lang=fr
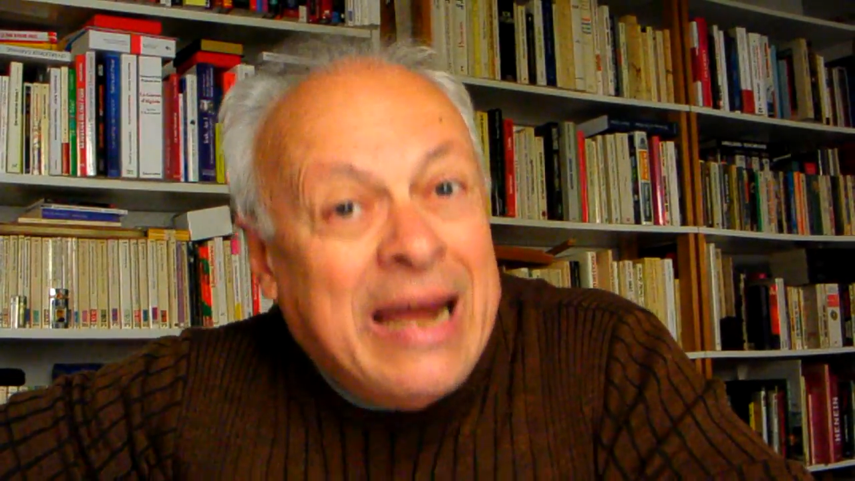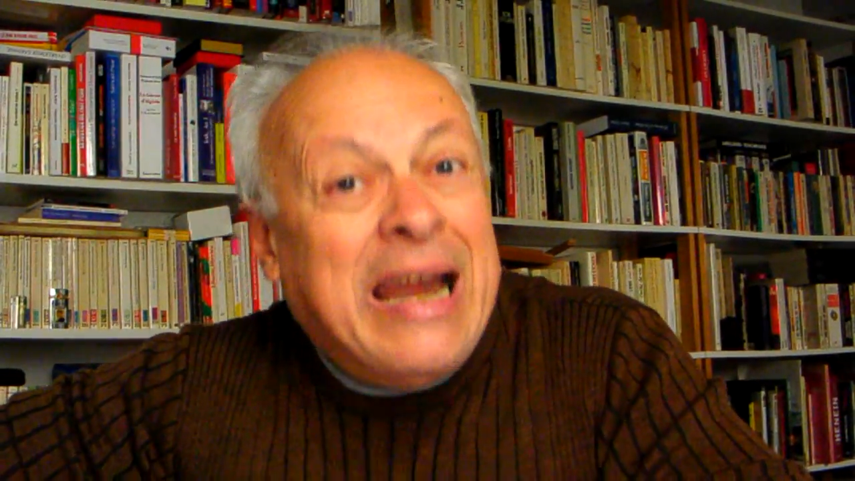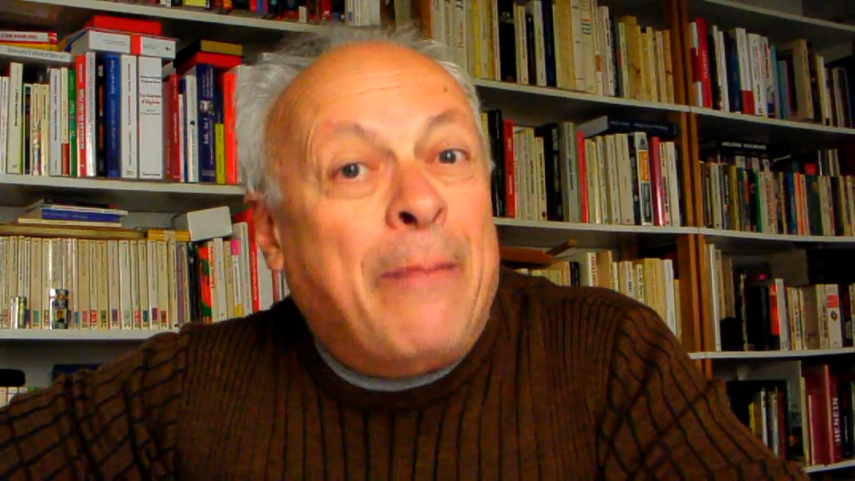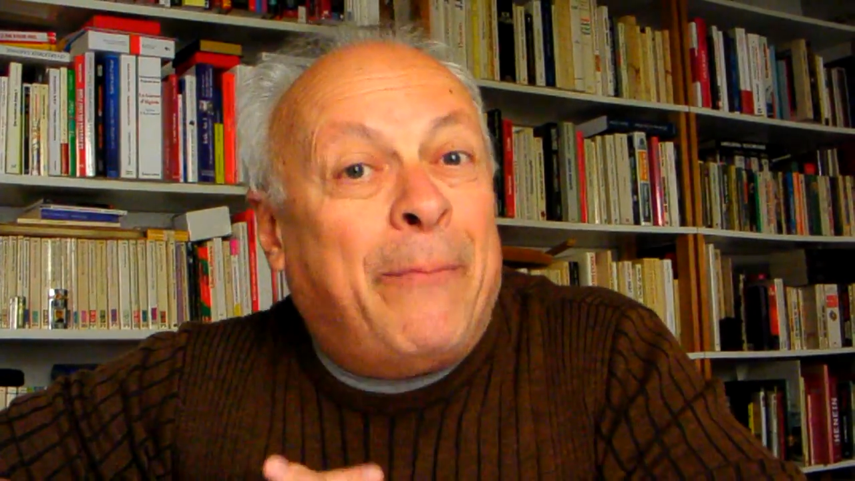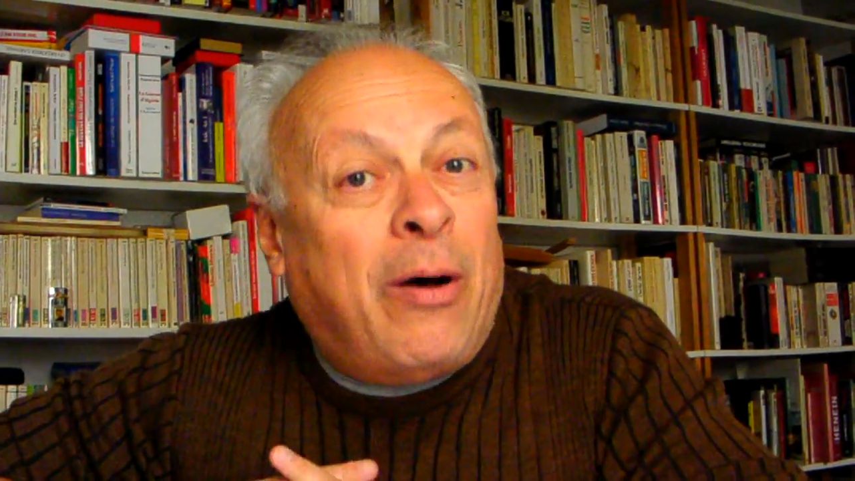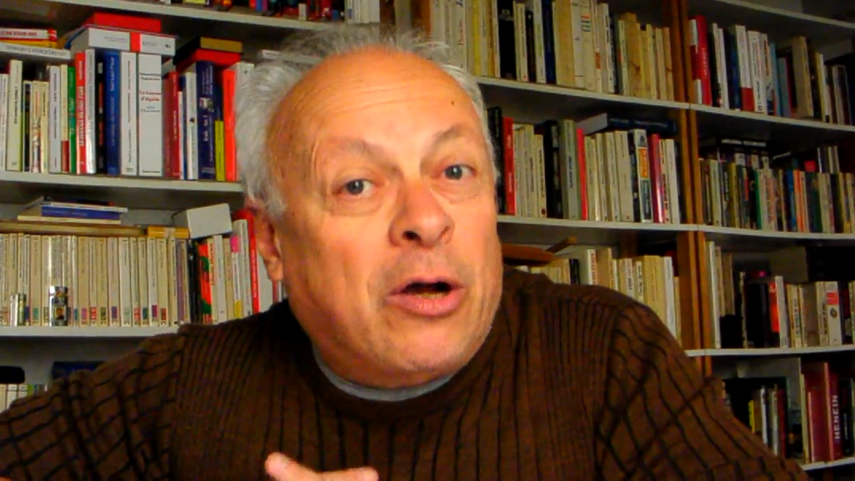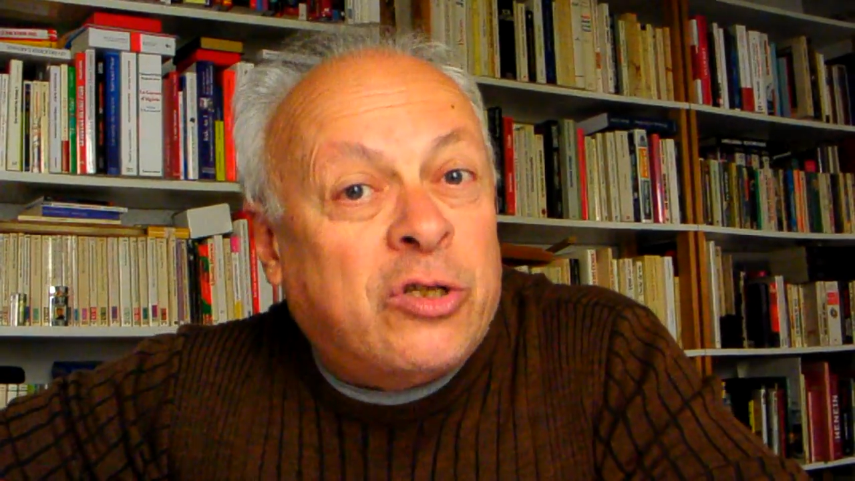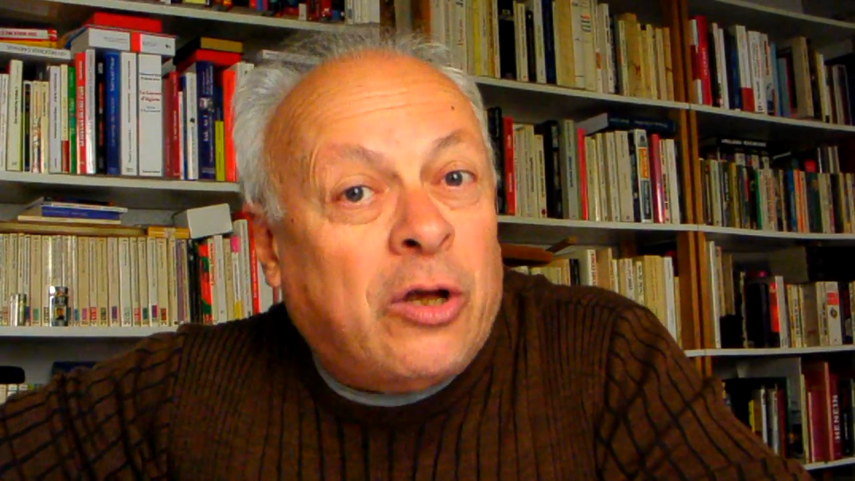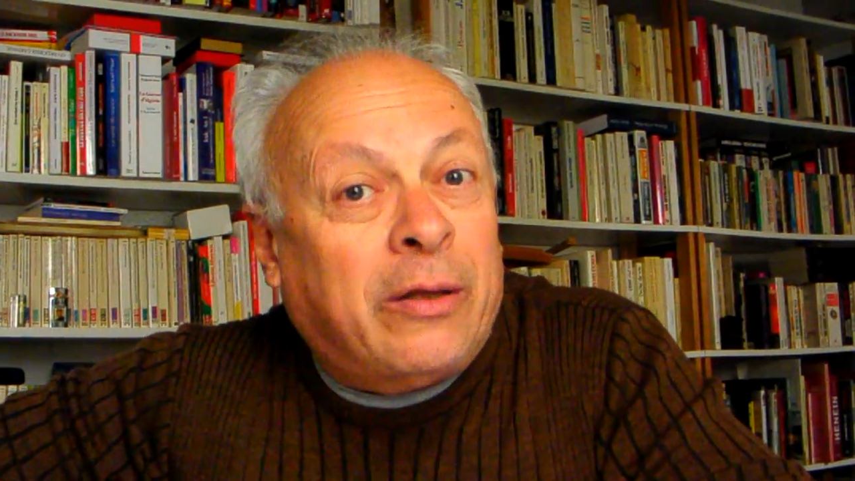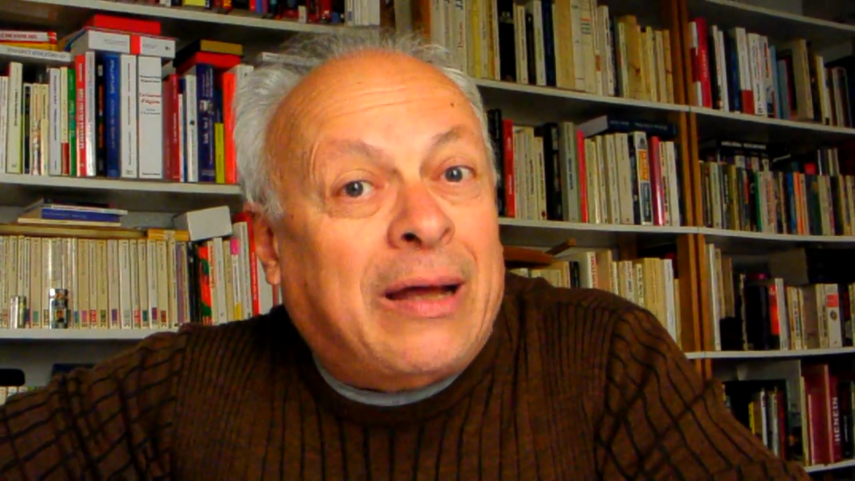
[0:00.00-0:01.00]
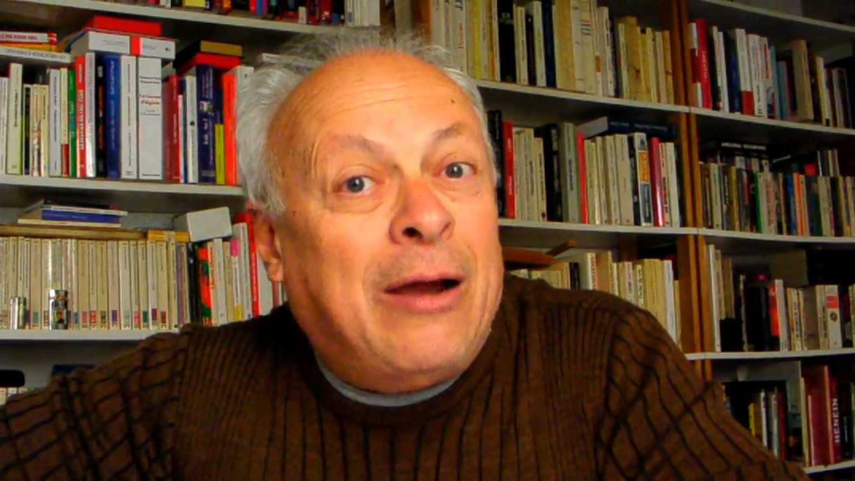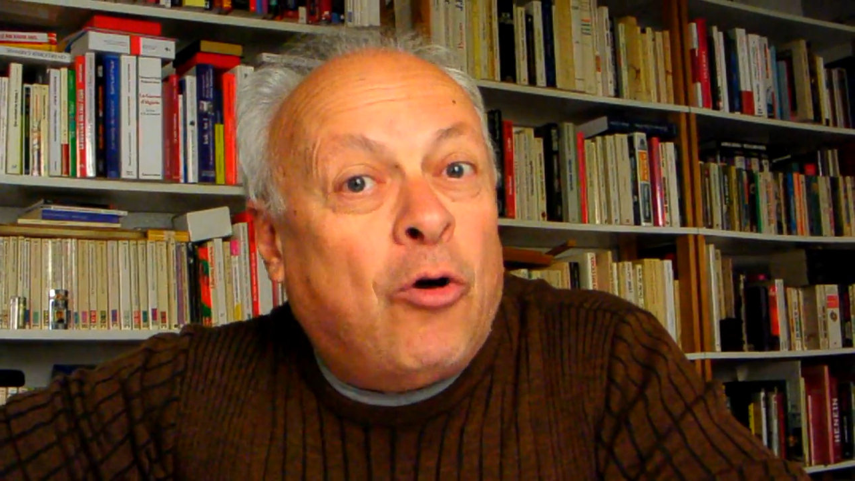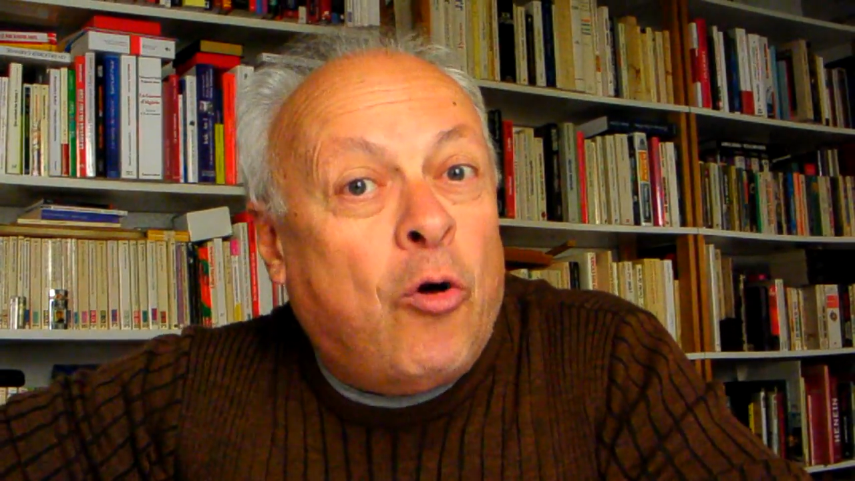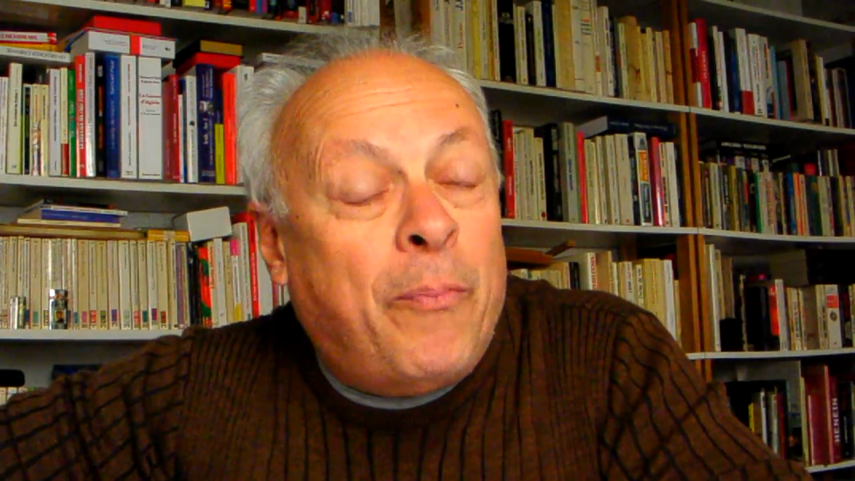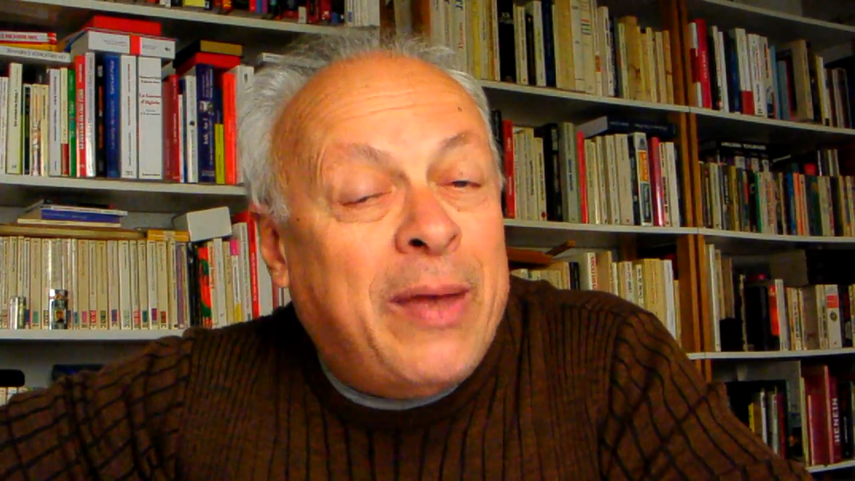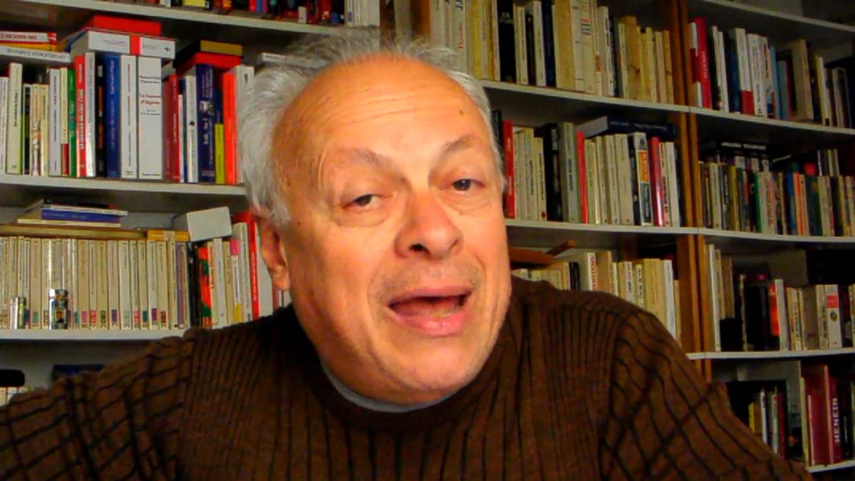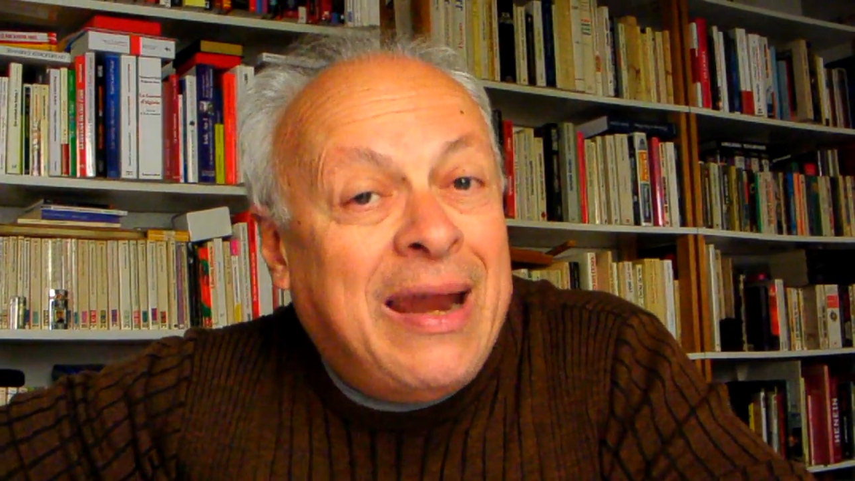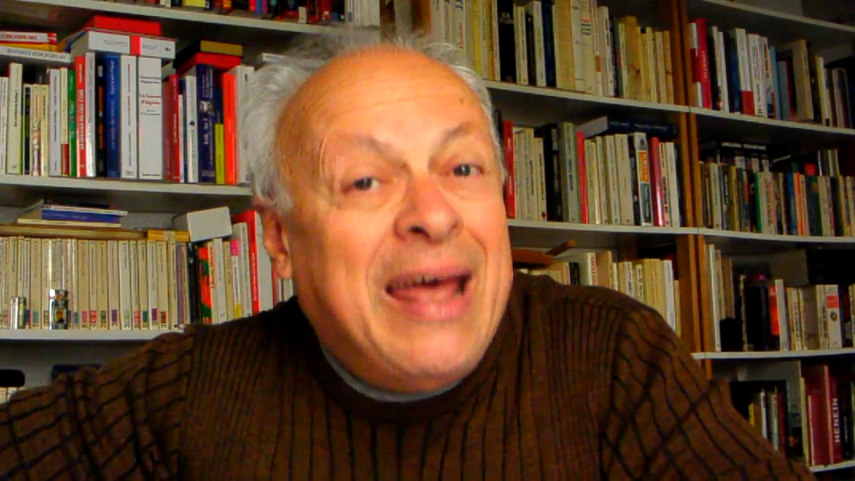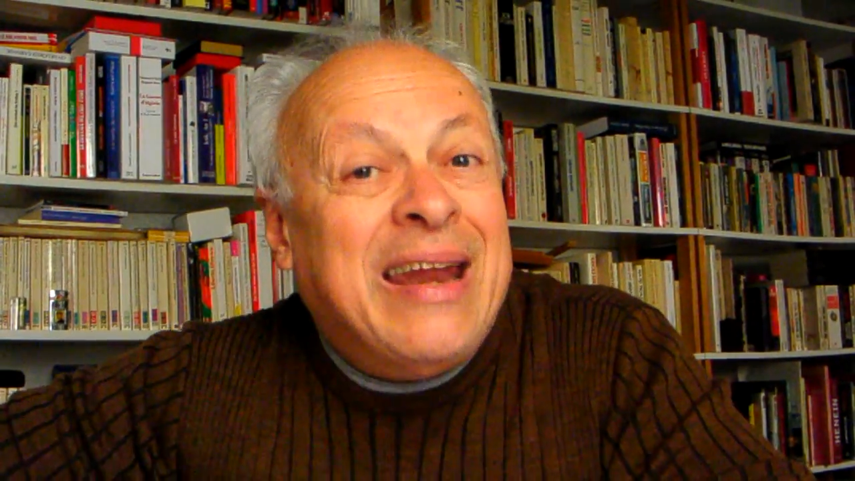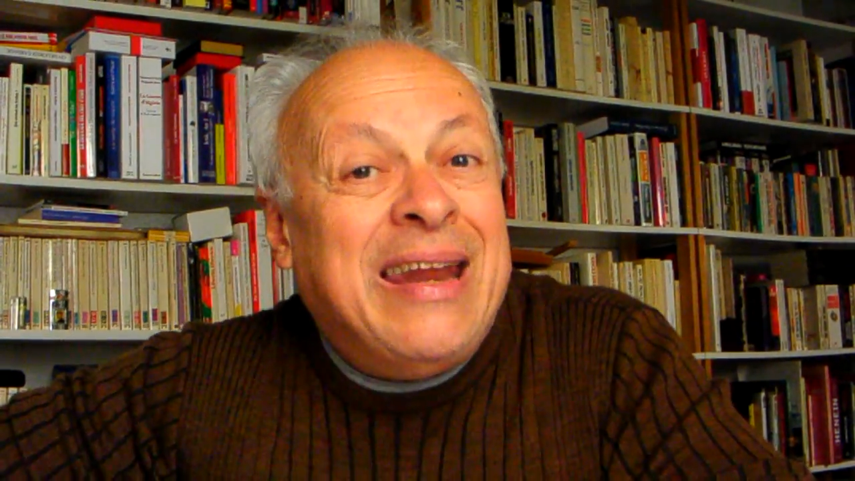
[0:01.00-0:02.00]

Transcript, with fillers: La Banque centrale européenne